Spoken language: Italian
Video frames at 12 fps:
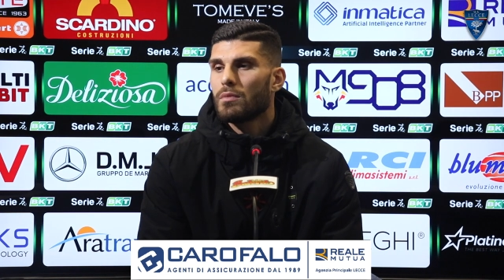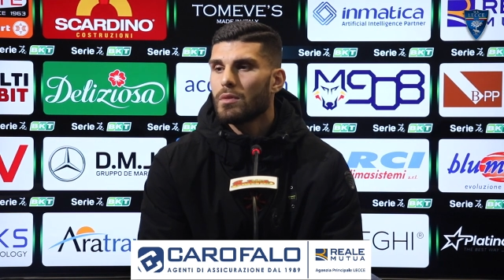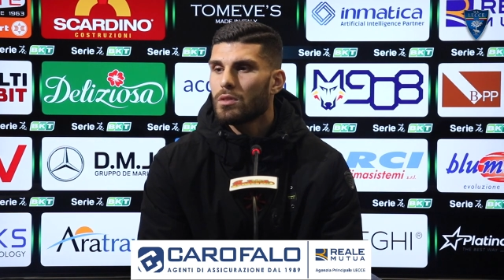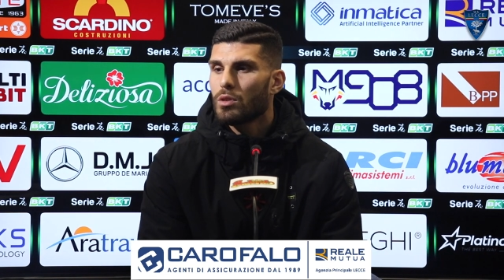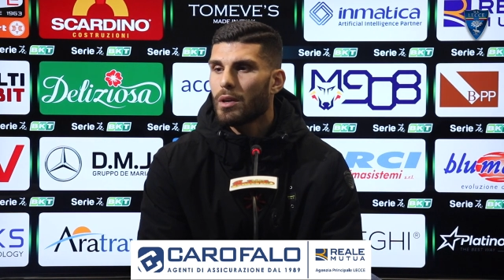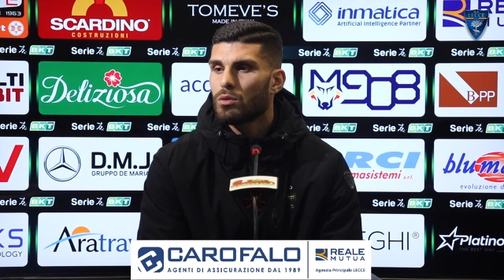
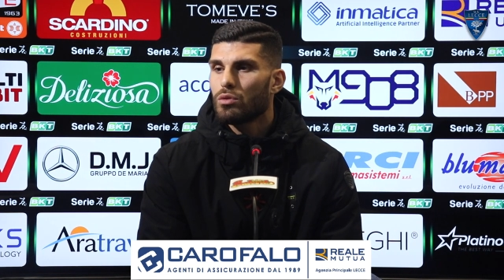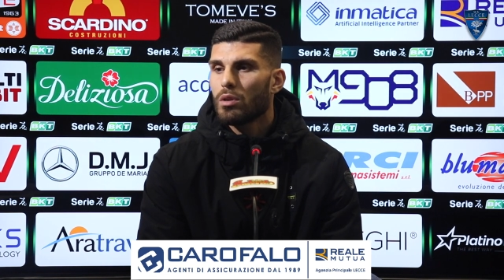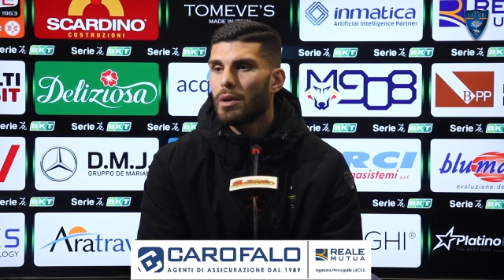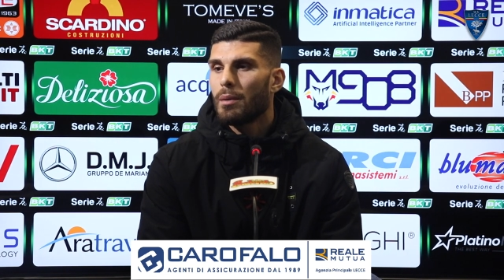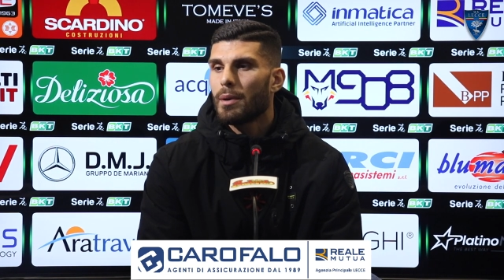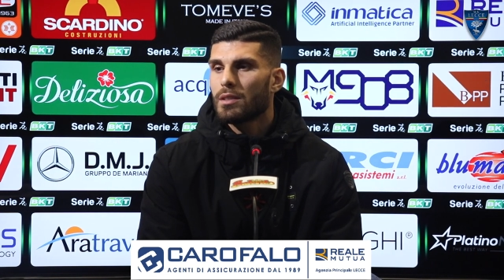soprattutto
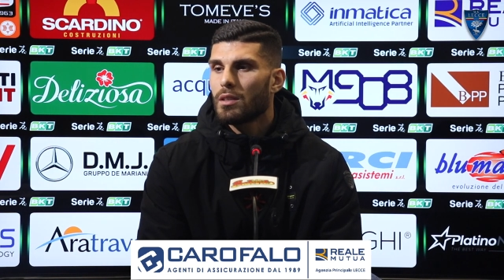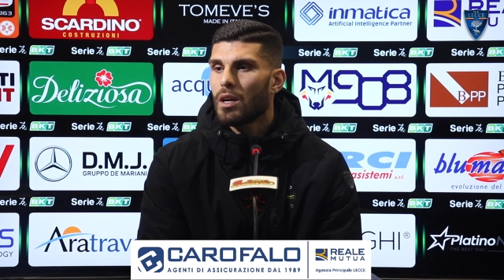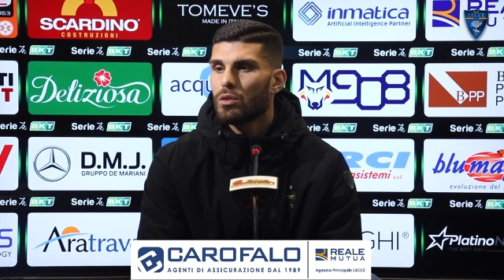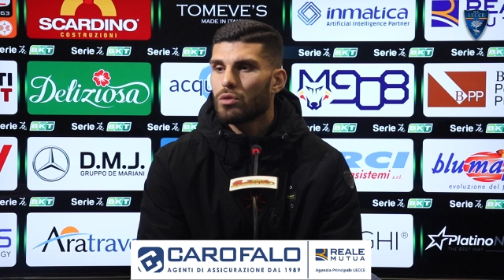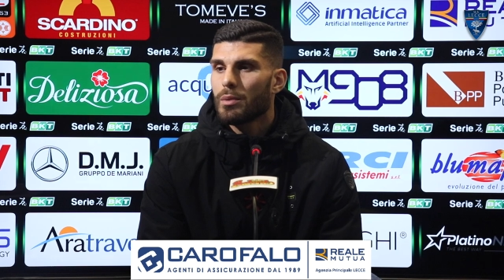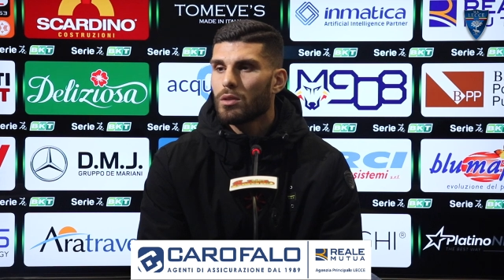poi
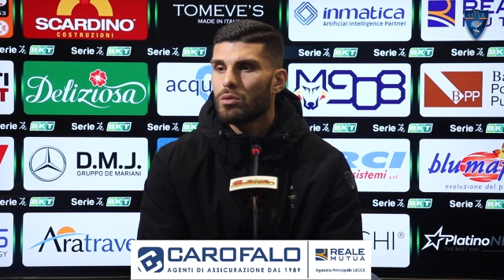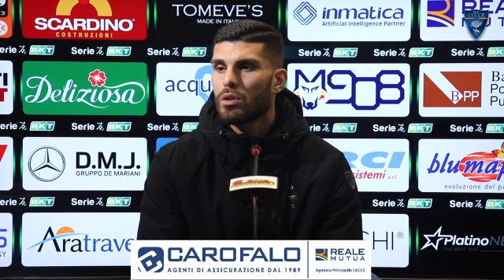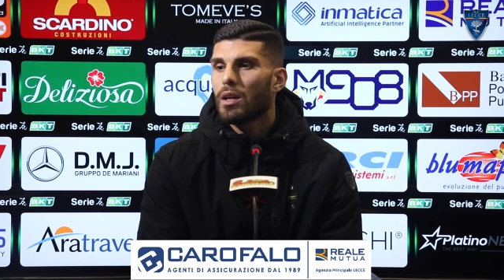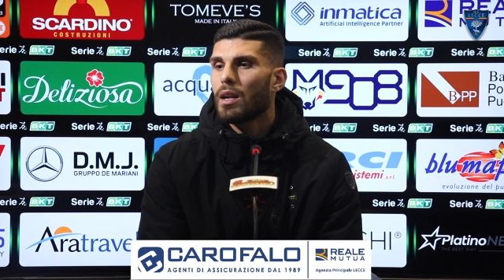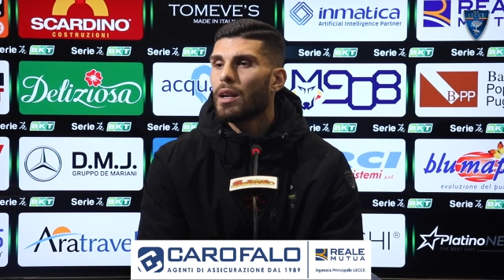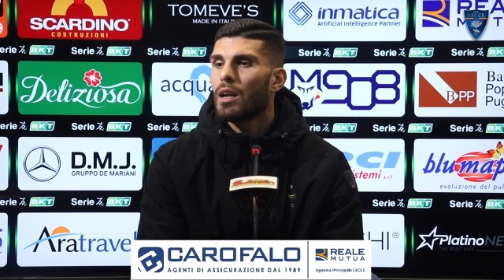partirà soprattutto
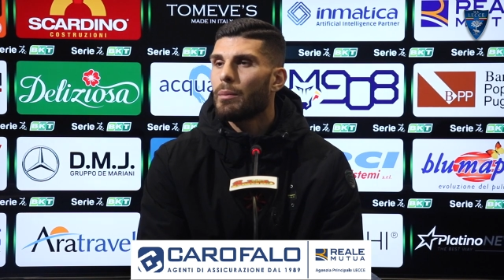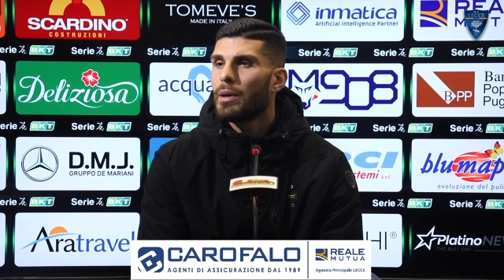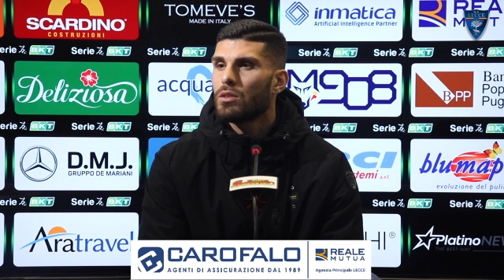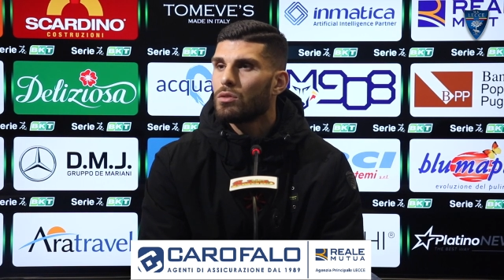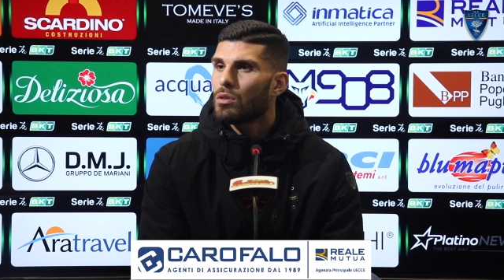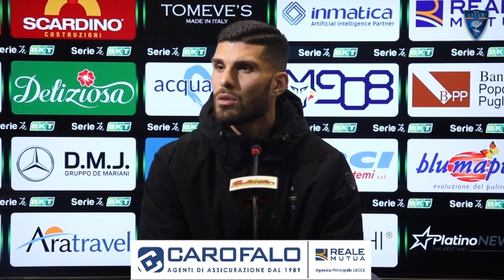
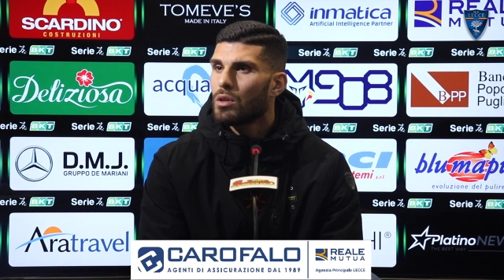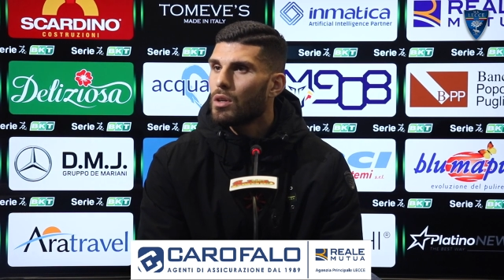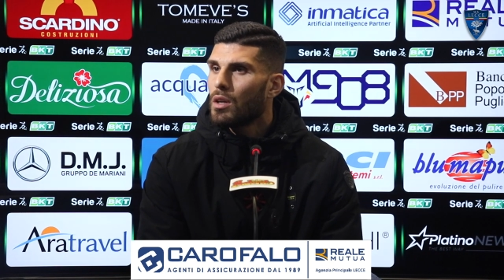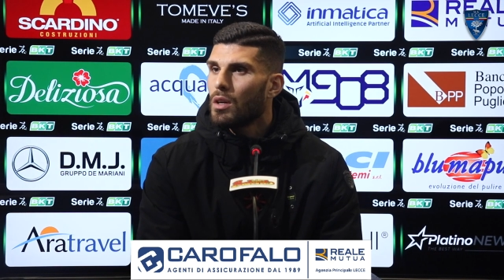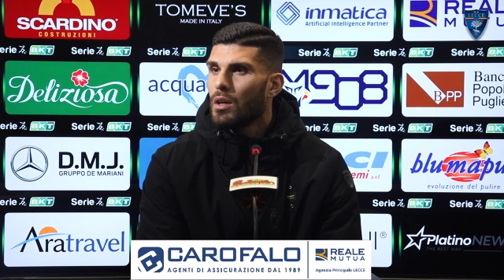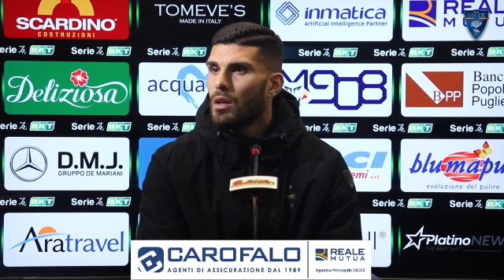dall'allenamento.
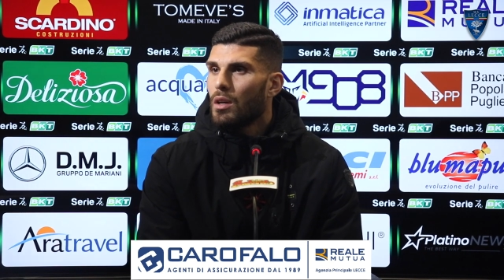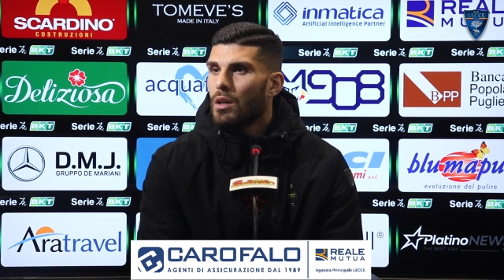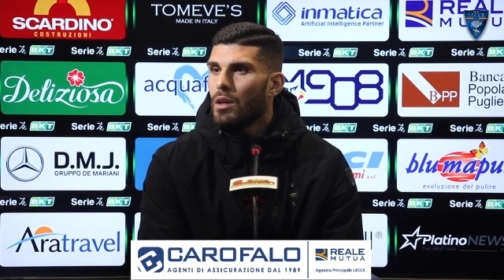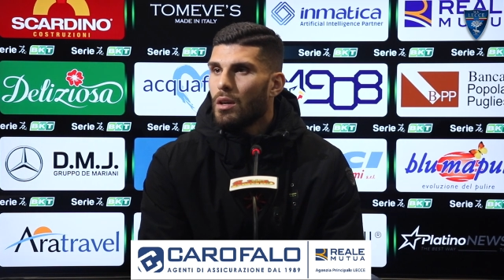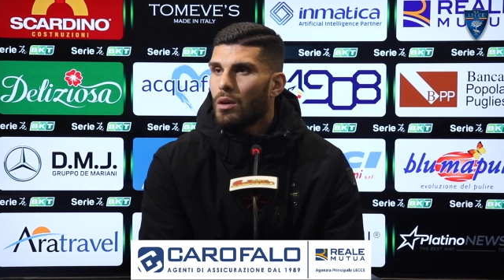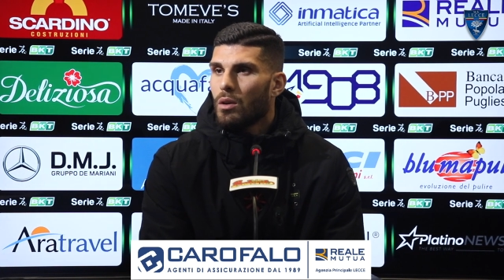
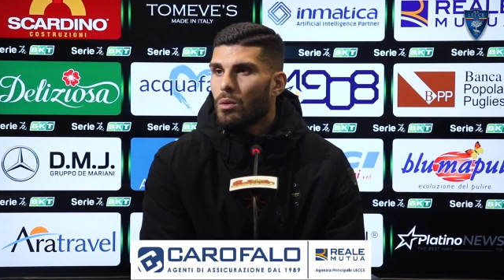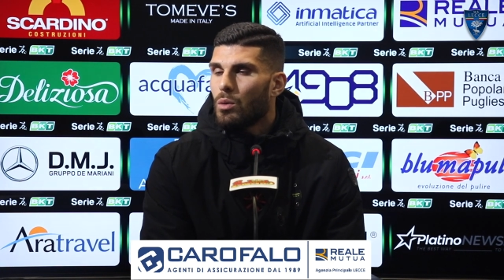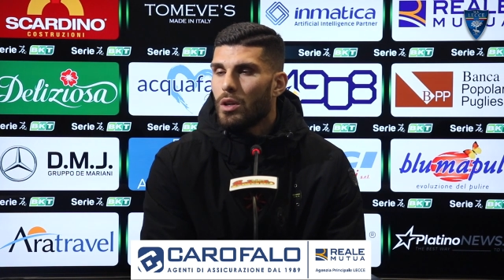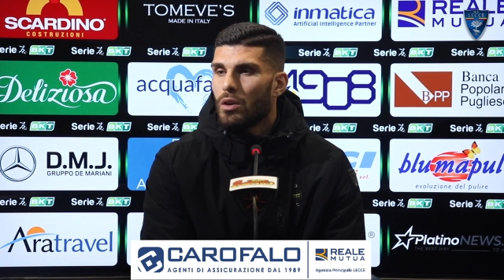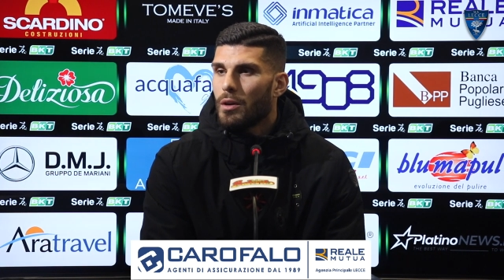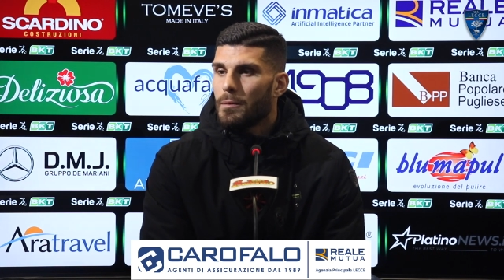
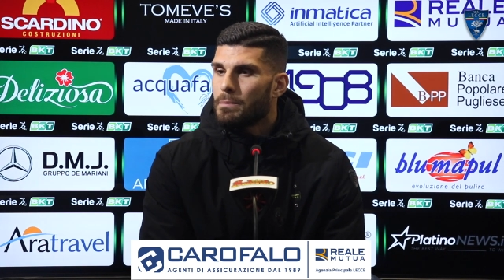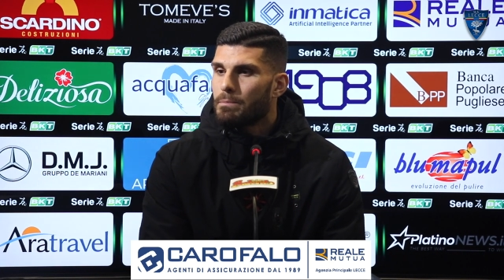Quello è.